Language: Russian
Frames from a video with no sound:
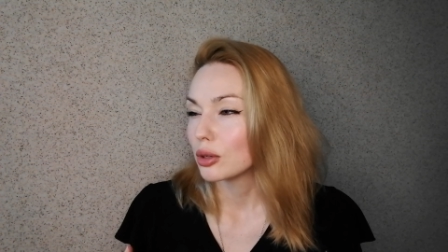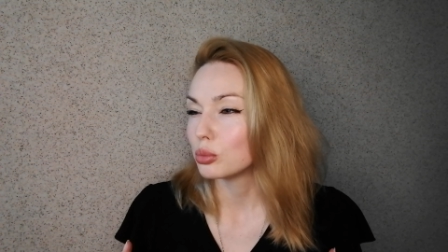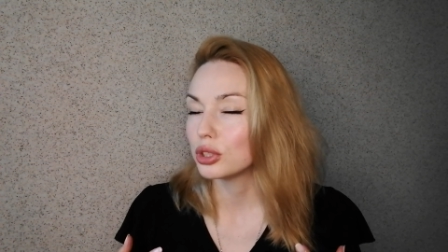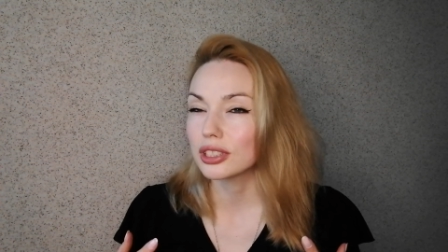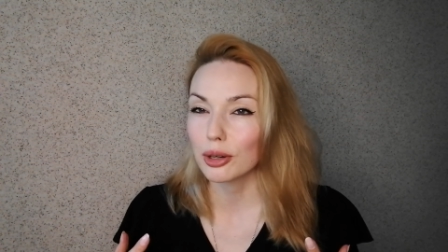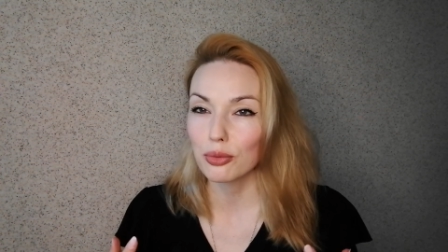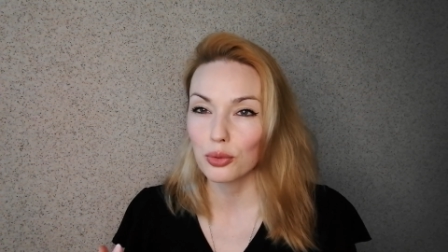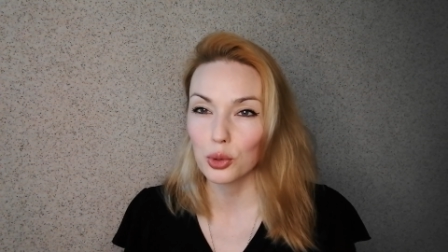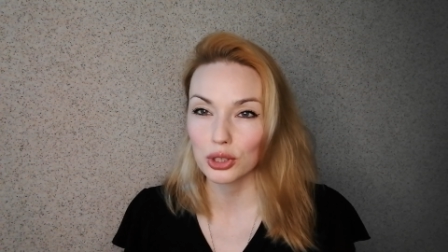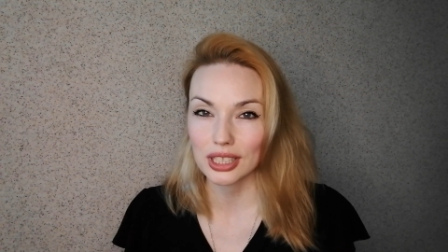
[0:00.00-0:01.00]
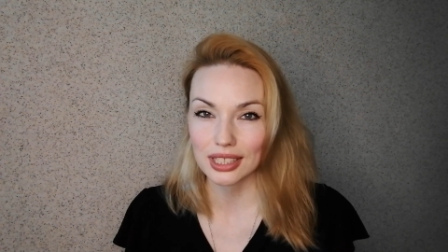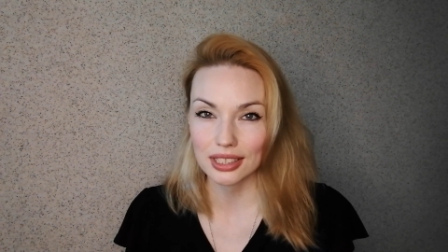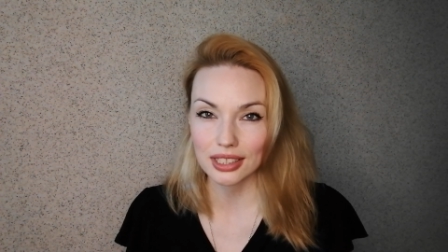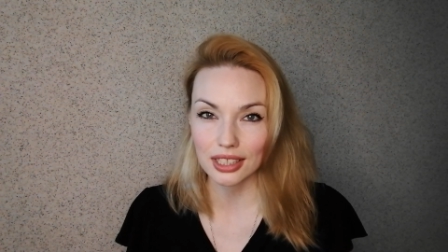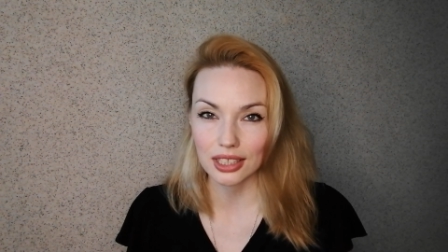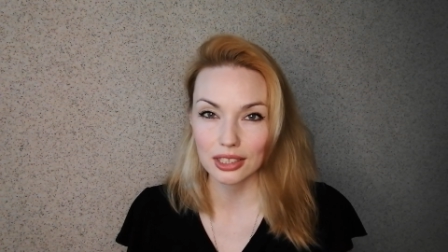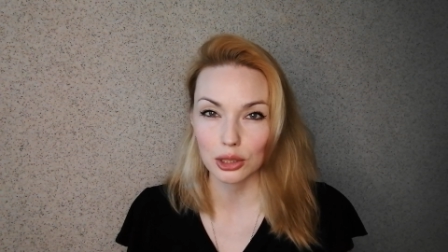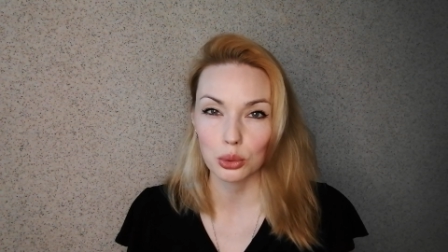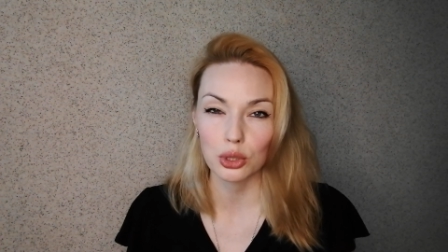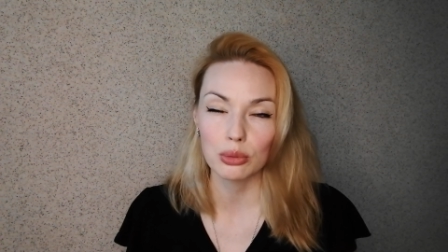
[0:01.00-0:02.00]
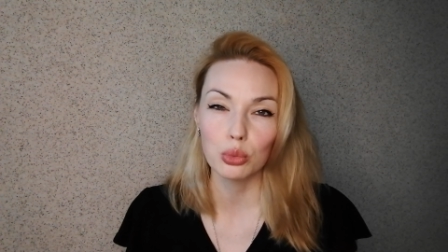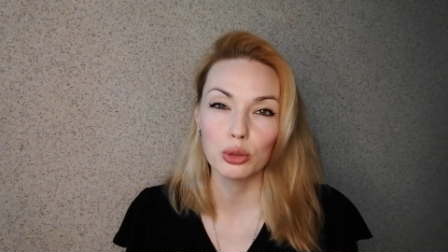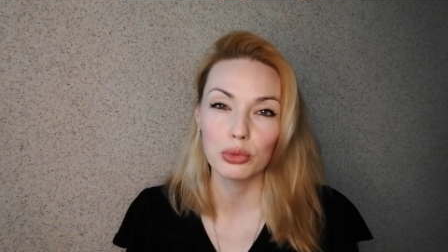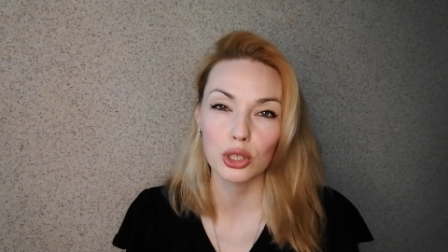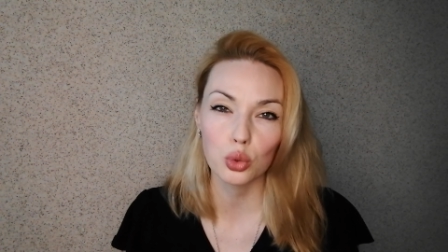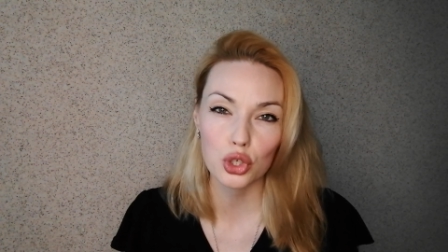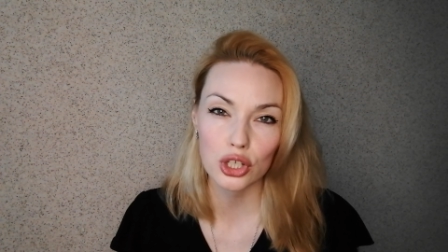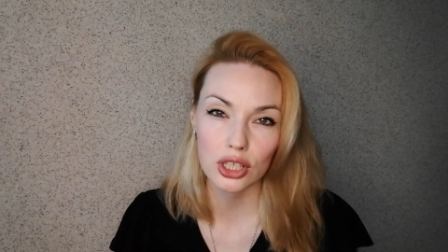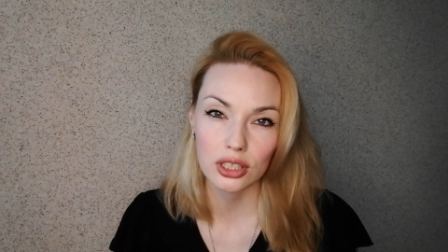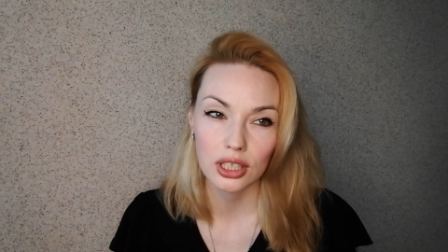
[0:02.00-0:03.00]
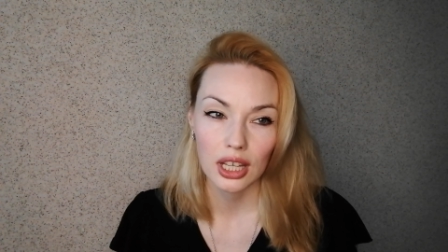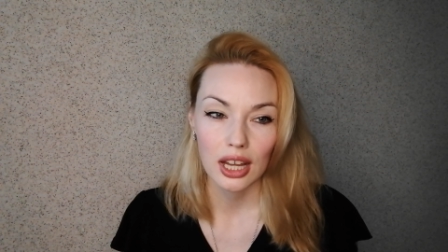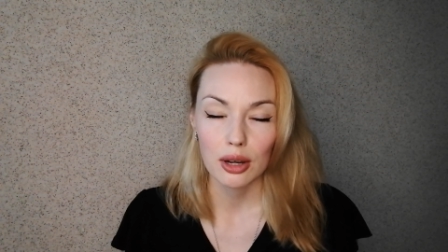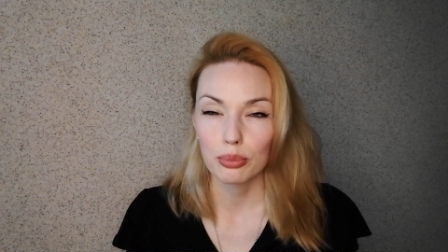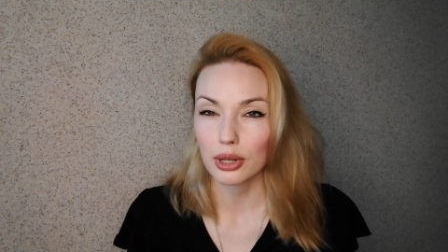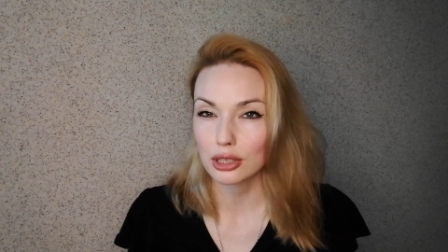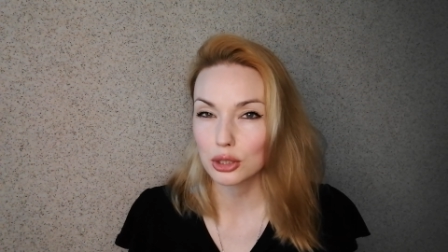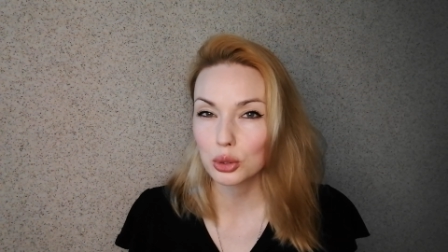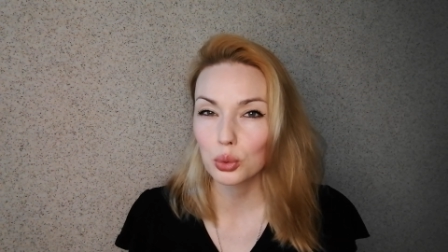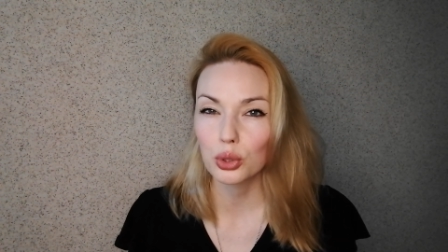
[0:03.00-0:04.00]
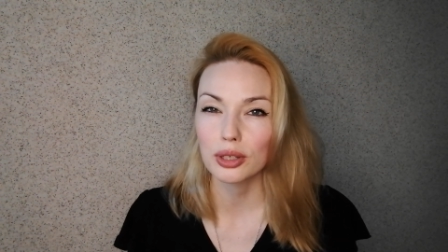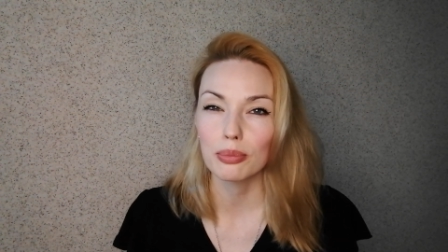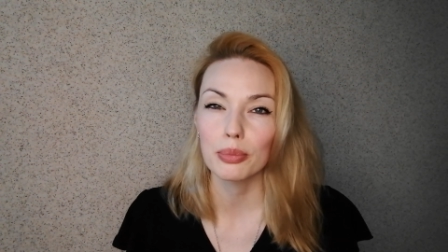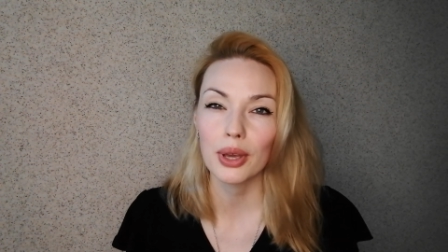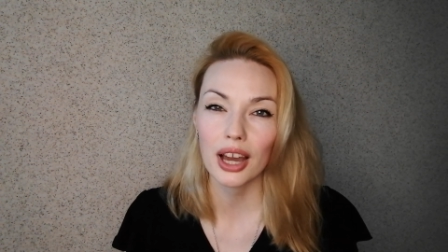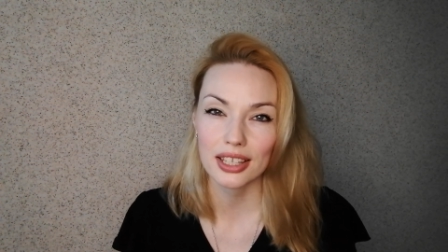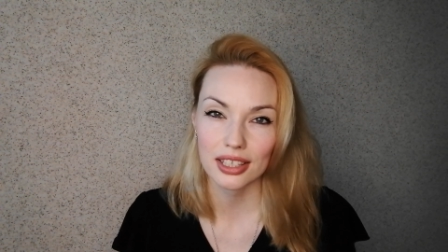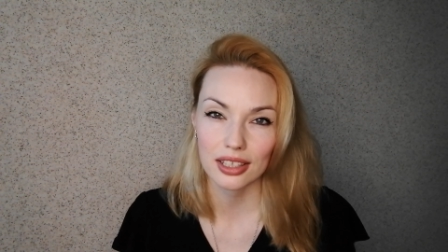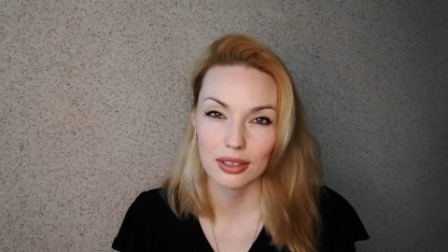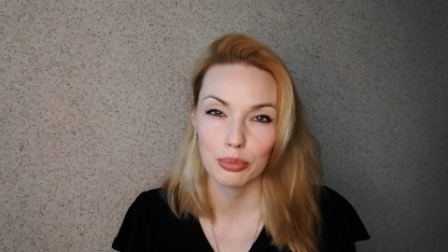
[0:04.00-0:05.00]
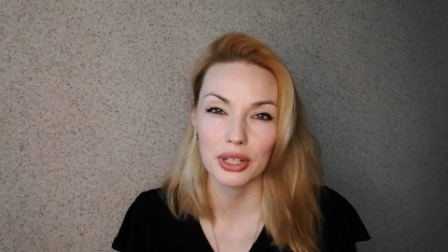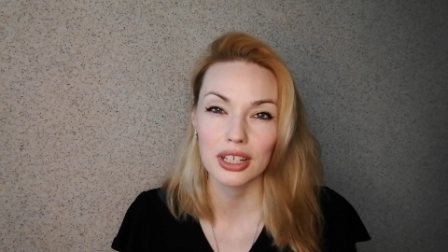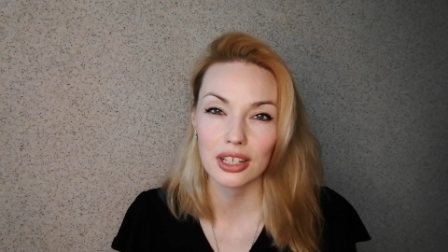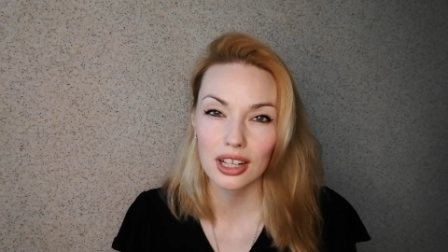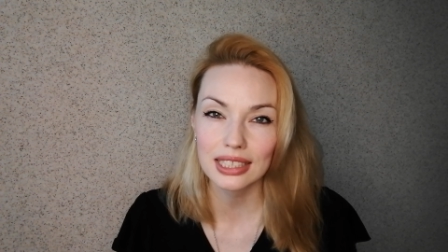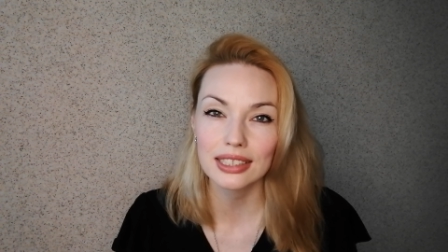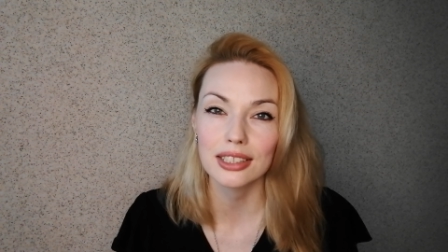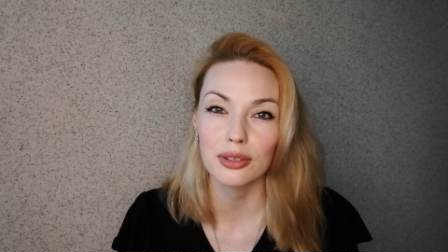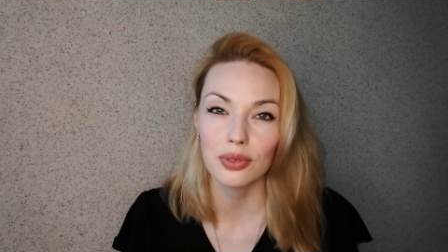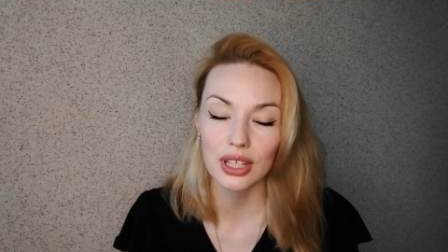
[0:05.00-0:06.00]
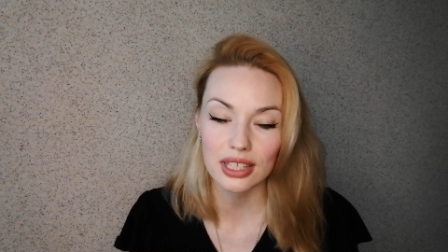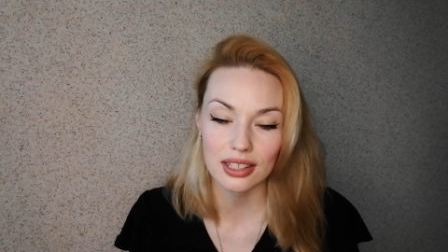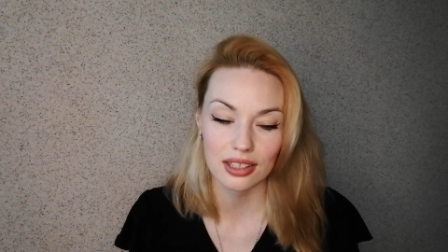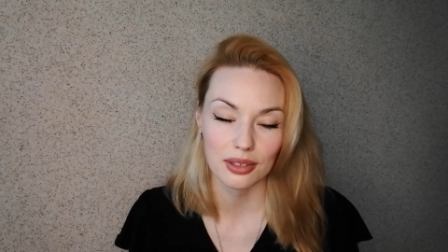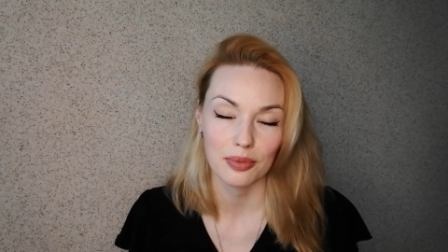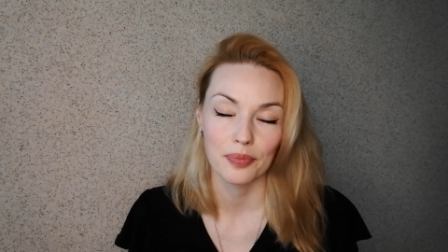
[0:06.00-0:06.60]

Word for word: будет комфортно сидеть, который не будет меня тушить, Простой, мягкий, прекрасный, древесный.